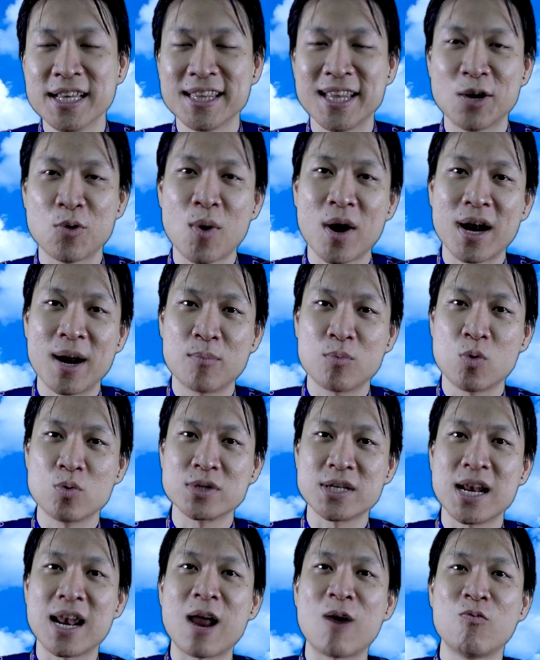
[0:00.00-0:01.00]
thì quang lâm
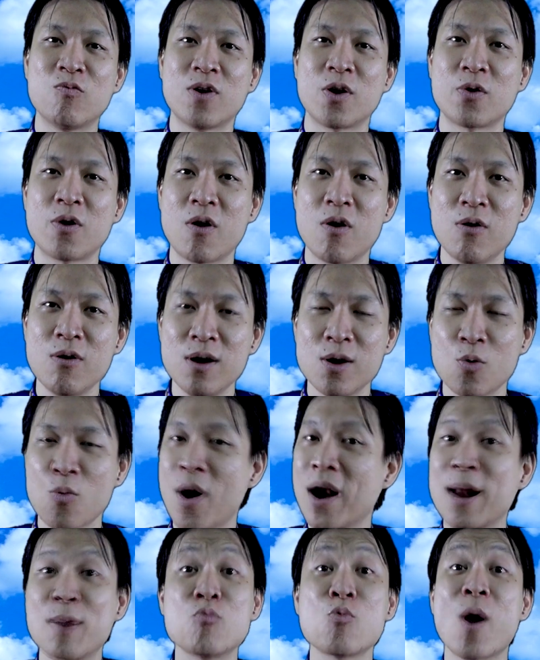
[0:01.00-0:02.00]
cũng sẽ lòng vào đó
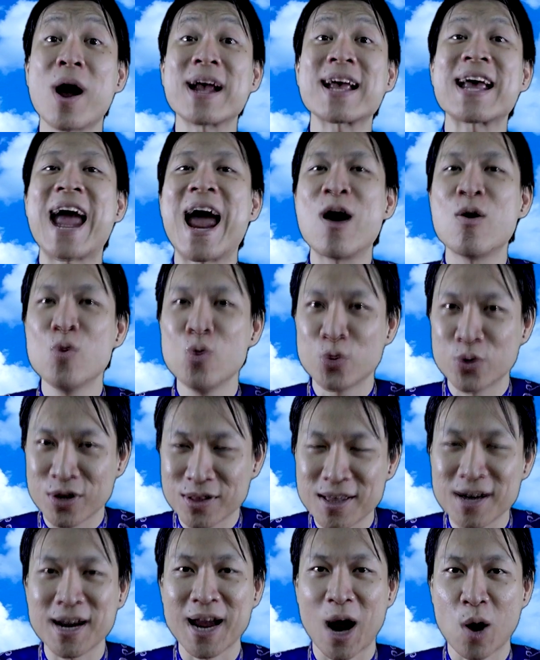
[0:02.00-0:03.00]
quang lâm quảng cáo luôn cho
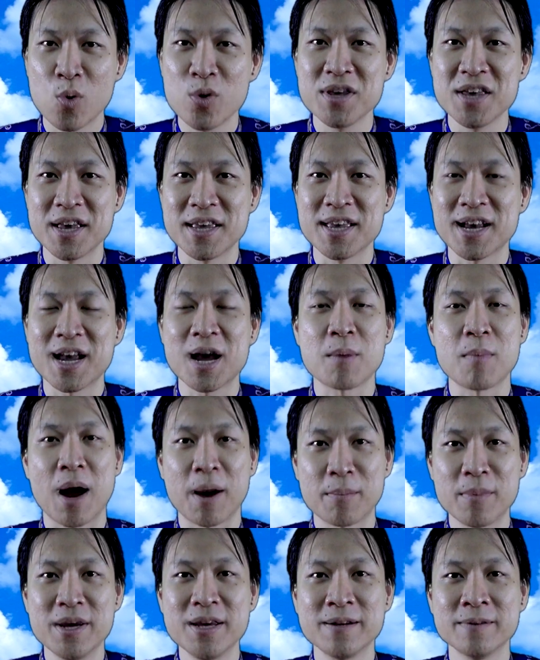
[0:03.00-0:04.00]
tất cả quý vị và các
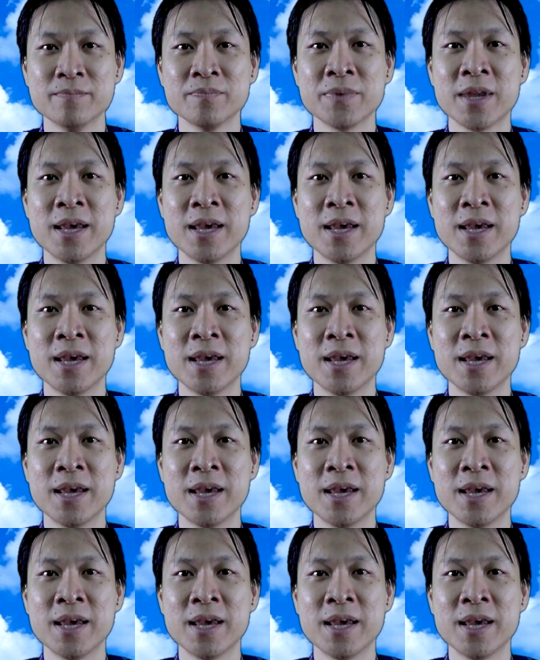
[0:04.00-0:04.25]
bạn biết